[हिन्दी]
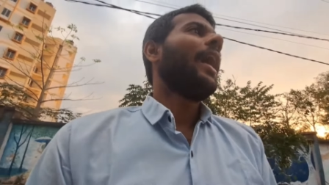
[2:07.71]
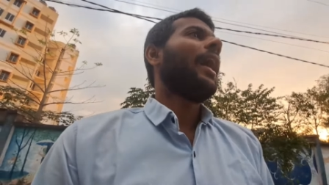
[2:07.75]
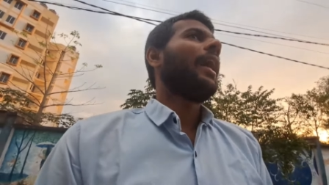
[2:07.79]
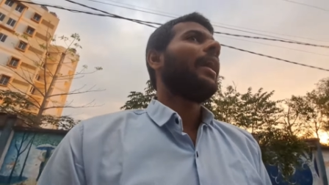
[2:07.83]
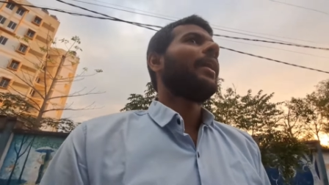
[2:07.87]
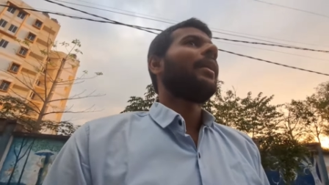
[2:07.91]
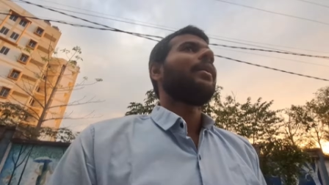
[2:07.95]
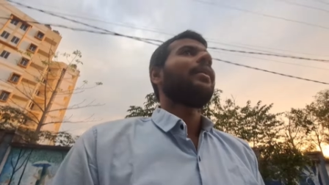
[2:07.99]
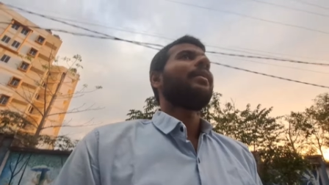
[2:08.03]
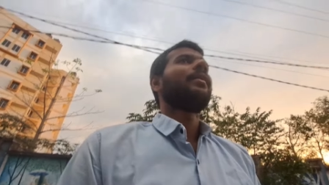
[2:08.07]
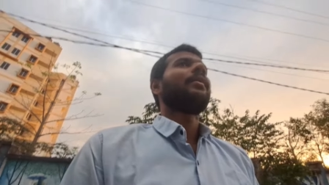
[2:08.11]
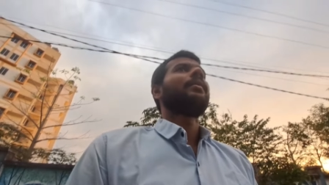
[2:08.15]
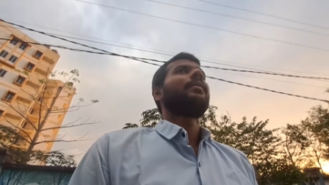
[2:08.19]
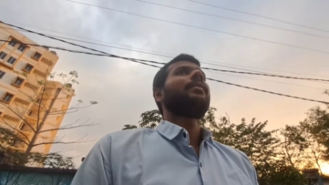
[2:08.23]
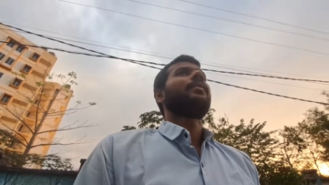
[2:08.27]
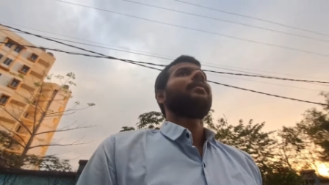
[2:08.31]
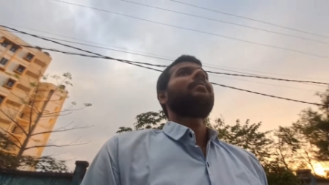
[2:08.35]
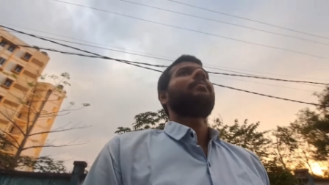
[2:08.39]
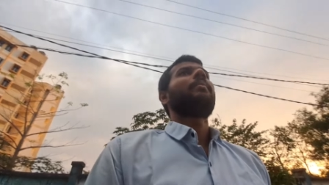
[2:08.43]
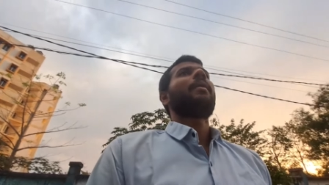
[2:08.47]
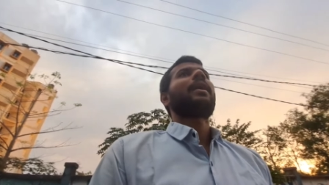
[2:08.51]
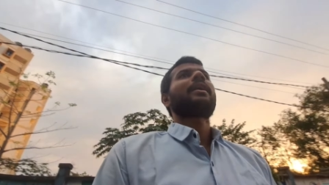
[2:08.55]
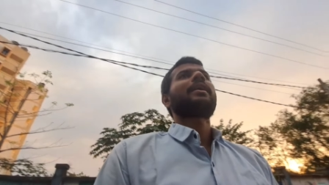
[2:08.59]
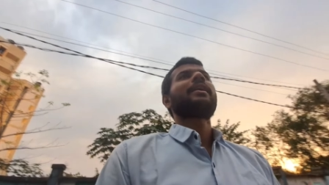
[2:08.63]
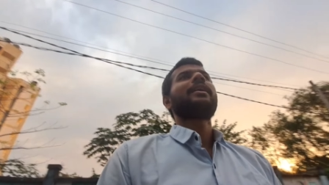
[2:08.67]
एंड
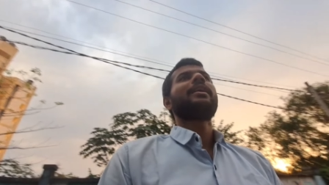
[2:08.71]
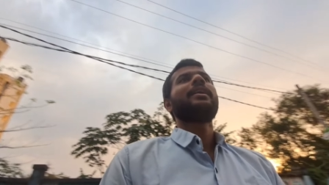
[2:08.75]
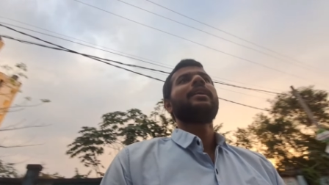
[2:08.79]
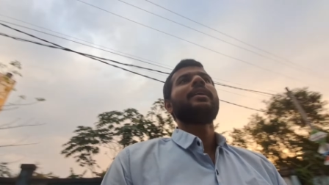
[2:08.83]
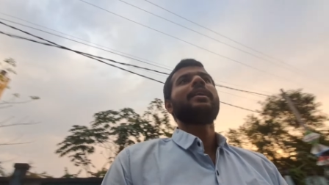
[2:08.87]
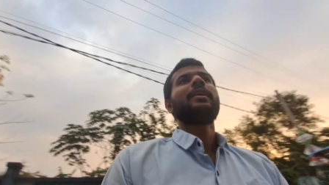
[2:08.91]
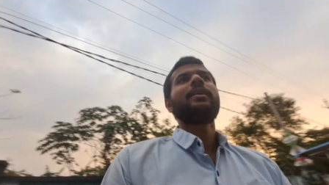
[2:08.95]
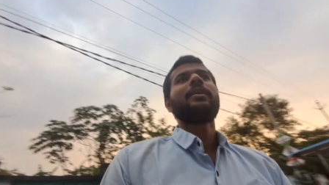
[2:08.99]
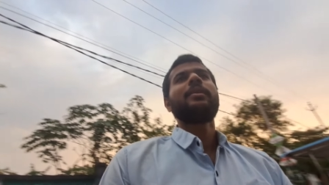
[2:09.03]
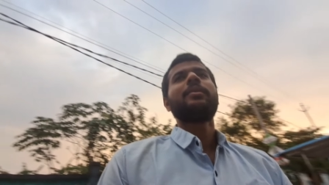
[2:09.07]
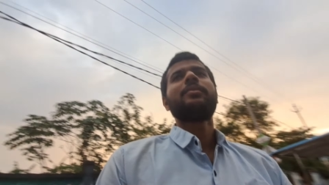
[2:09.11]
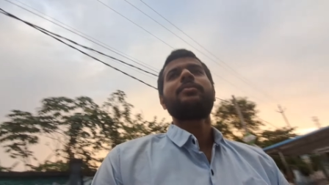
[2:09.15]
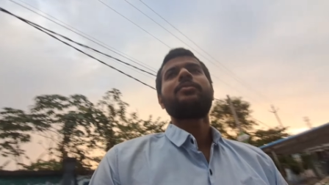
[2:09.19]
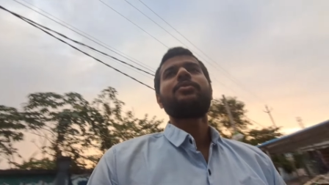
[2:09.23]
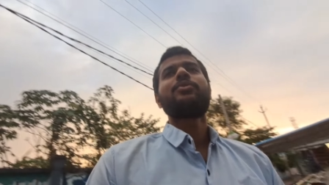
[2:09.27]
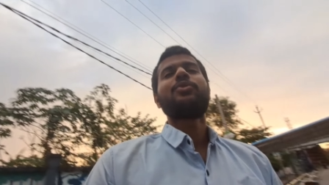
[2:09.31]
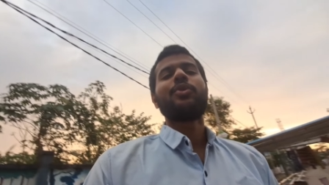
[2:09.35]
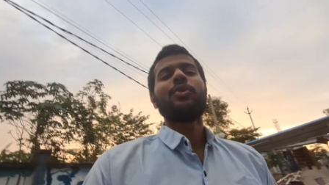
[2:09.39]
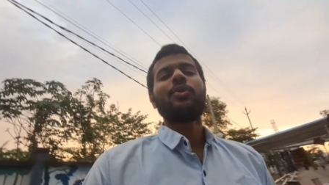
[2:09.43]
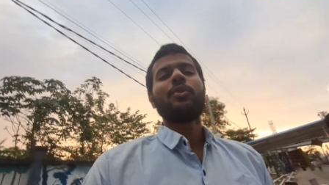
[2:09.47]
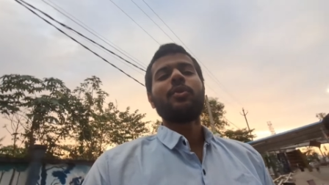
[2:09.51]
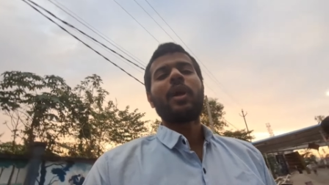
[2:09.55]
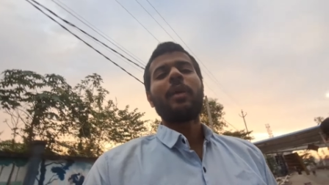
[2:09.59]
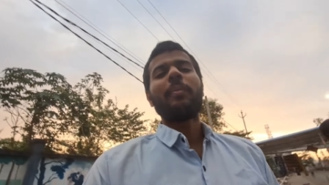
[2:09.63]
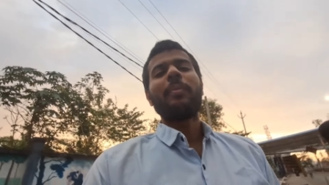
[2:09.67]
बाकी
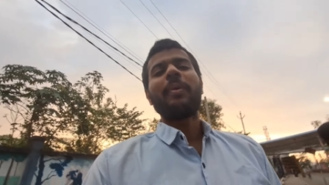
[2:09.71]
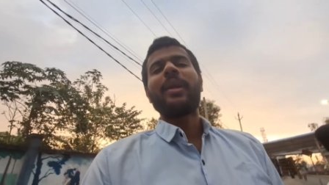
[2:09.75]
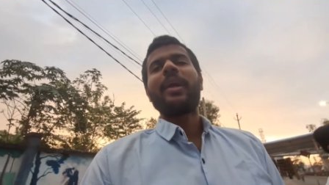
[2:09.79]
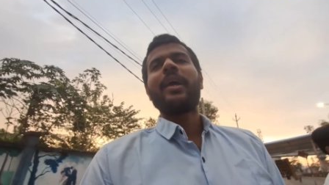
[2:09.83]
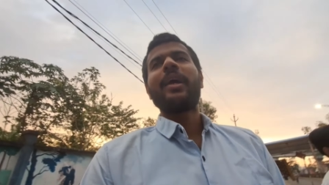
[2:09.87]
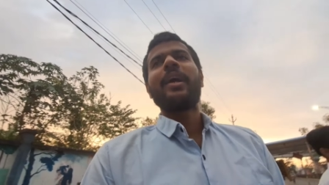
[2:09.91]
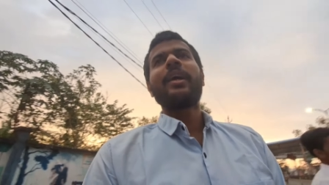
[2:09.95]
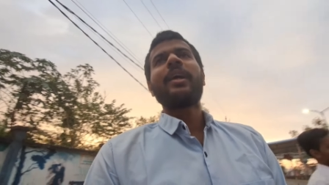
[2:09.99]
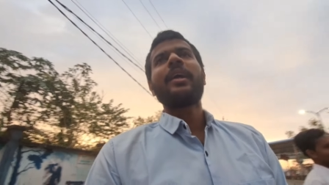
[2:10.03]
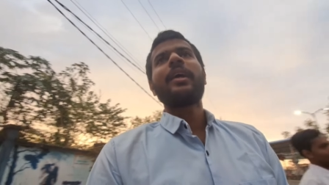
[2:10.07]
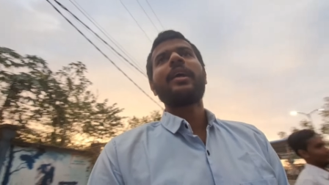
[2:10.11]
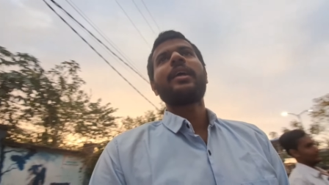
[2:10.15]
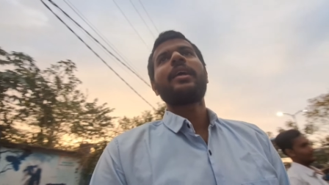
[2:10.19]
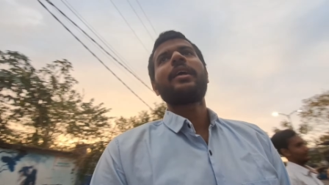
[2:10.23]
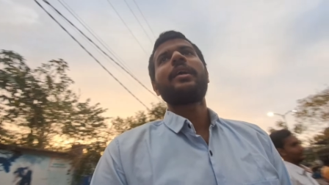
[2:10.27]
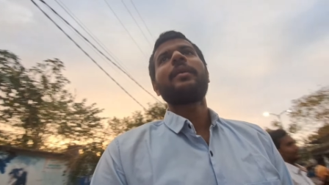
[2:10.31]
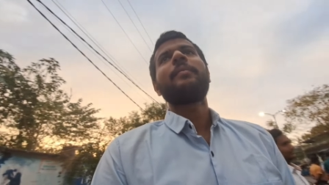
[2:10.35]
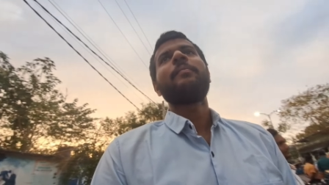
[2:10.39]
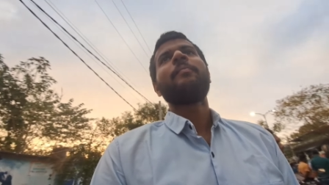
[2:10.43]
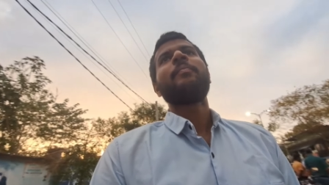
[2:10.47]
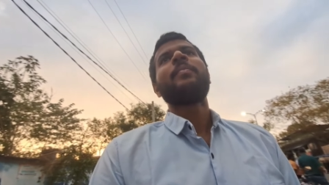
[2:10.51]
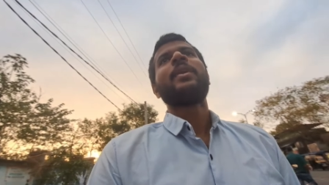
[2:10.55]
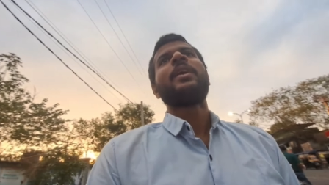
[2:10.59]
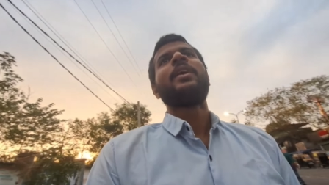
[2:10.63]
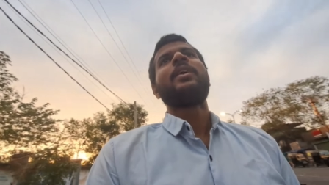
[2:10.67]
जो वहाँ पर रहेंगे
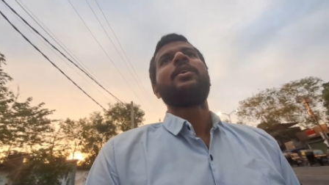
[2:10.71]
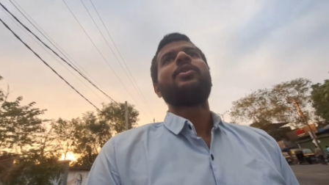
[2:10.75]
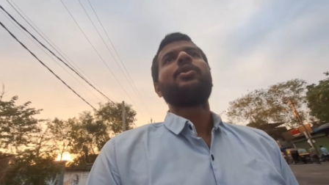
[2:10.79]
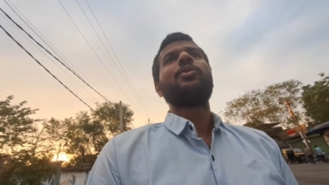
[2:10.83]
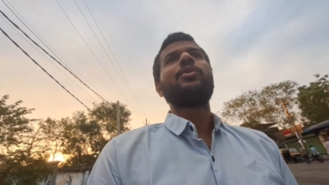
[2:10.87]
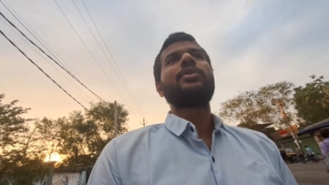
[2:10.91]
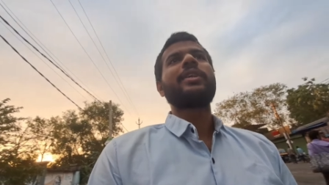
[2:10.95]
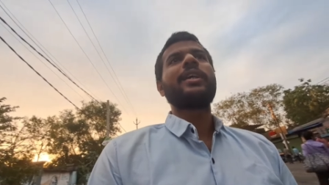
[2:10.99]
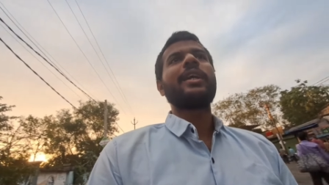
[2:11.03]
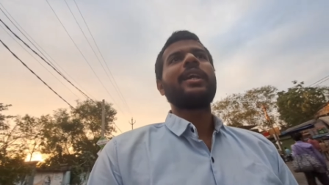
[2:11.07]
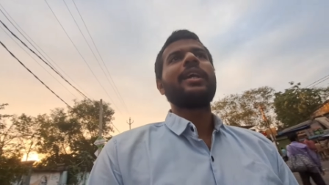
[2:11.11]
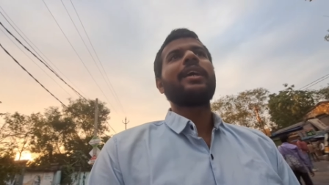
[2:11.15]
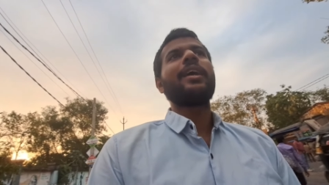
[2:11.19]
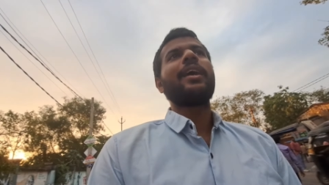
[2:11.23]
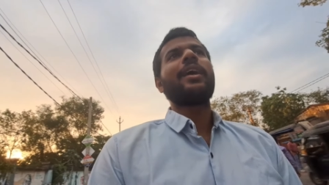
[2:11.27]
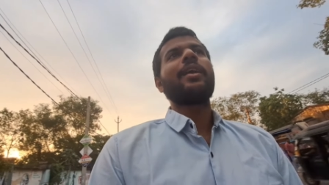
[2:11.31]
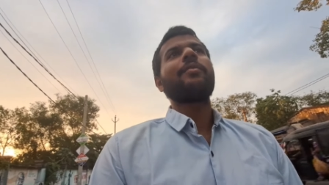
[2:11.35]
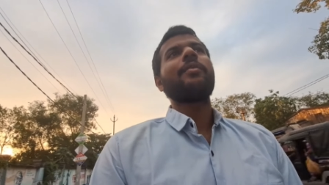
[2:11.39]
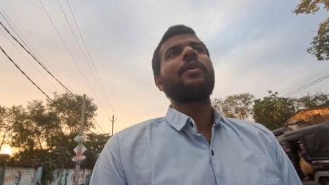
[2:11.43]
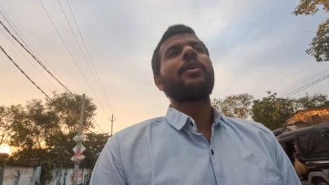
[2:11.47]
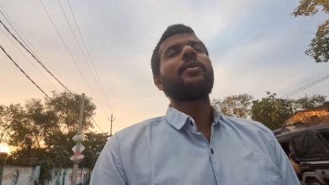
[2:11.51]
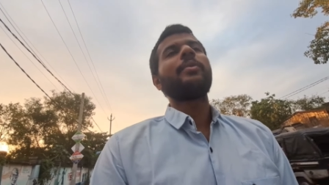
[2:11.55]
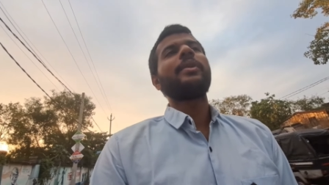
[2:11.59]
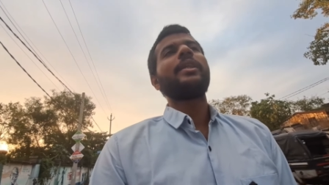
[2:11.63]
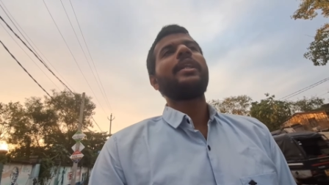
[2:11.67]
तो उसके लिए घर
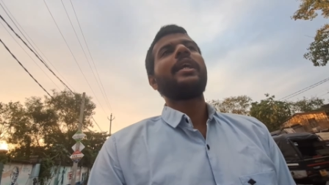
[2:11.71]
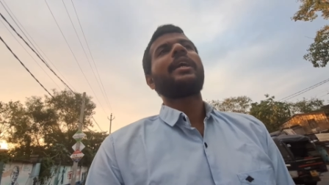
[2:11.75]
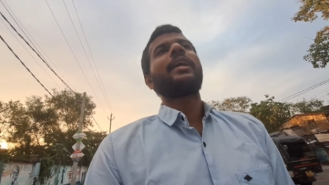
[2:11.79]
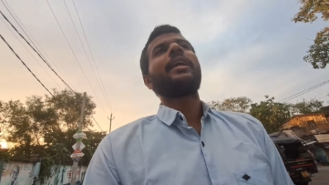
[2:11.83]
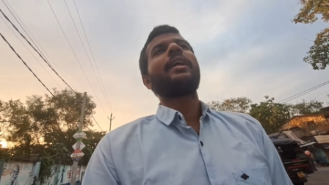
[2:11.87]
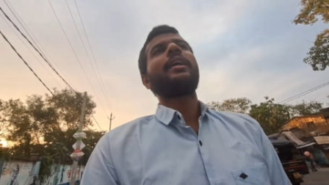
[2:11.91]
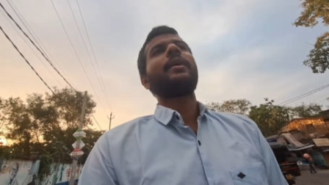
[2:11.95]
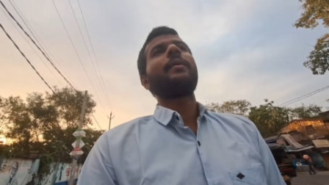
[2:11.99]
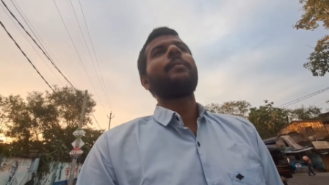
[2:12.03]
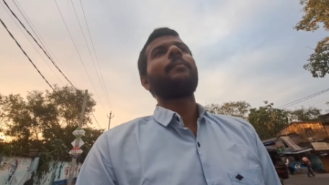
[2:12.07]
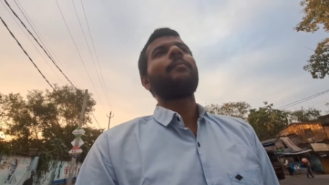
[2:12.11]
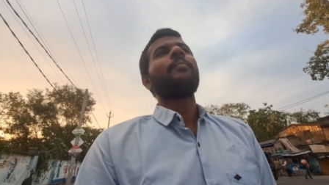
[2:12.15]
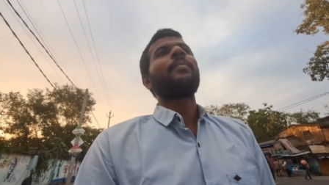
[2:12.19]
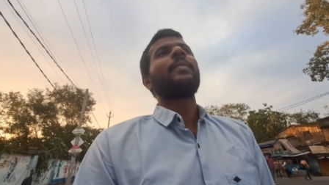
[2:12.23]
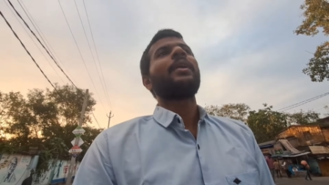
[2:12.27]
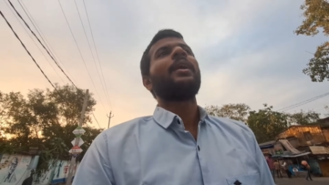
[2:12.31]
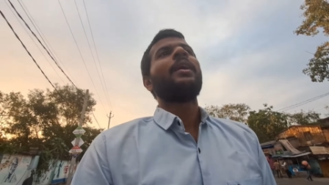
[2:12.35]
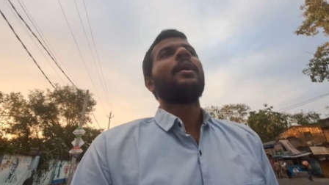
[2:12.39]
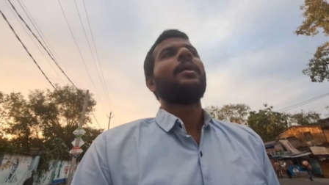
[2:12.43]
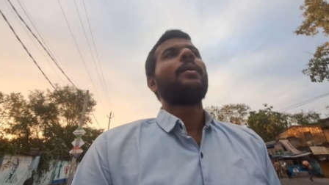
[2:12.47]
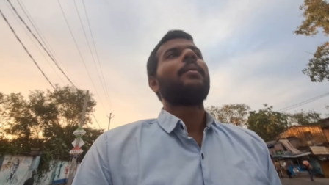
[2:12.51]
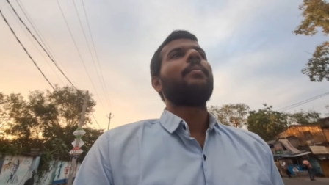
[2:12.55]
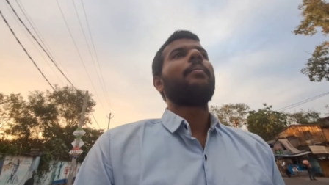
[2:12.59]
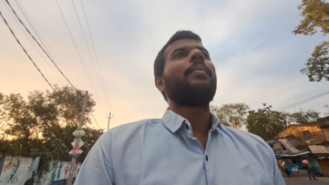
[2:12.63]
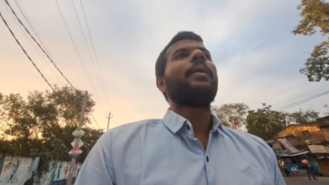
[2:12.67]
वर भी देखेंगे
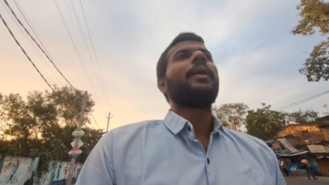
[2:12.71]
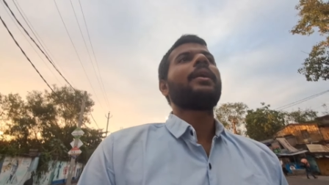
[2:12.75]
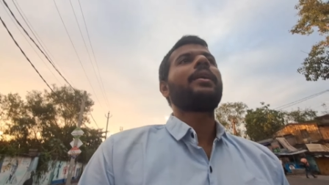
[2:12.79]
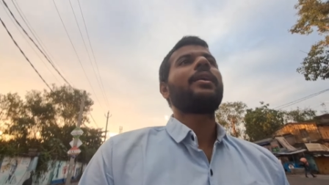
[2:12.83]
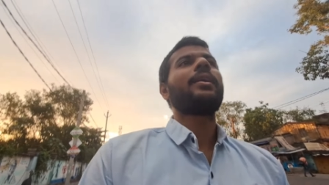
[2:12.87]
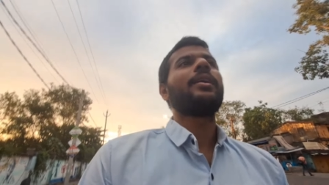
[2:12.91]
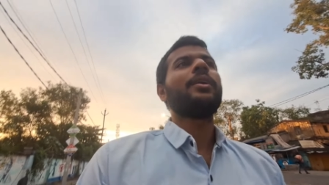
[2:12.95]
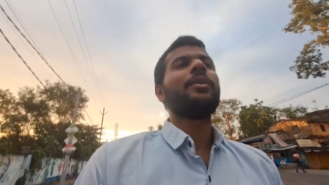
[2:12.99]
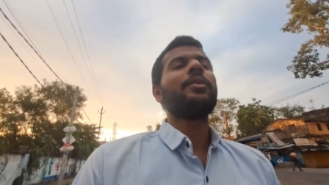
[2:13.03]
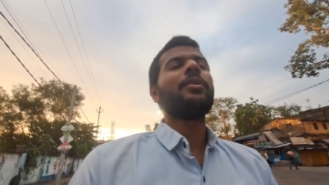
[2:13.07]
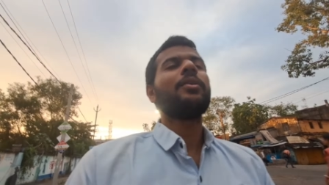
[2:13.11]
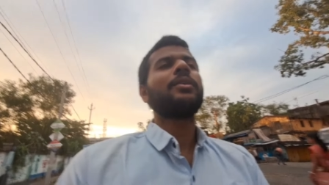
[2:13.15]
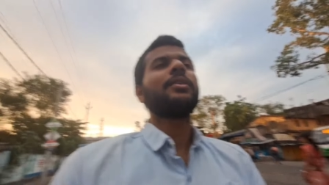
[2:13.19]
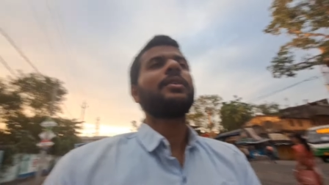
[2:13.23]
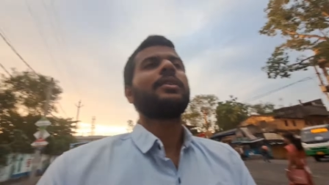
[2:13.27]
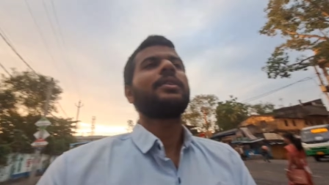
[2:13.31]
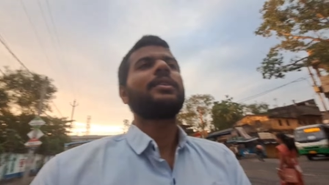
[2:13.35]
बट यू नो